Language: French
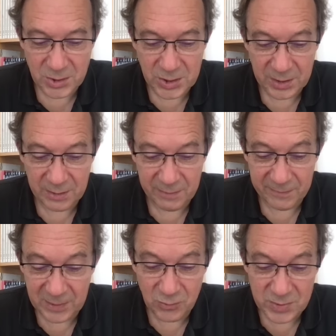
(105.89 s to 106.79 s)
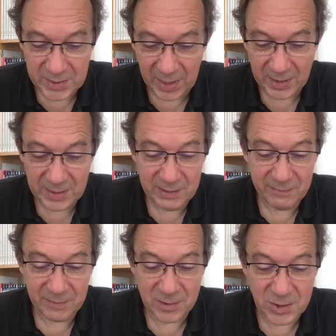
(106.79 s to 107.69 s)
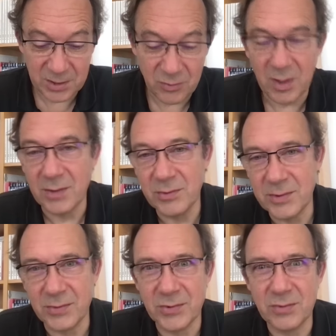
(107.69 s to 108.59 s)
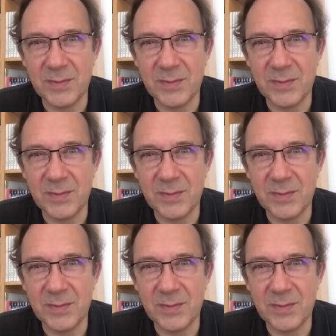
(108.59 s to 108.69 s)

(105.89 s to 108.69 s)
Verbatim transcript: j'ai Vénus qui arrive, j'ai Uranus toujours,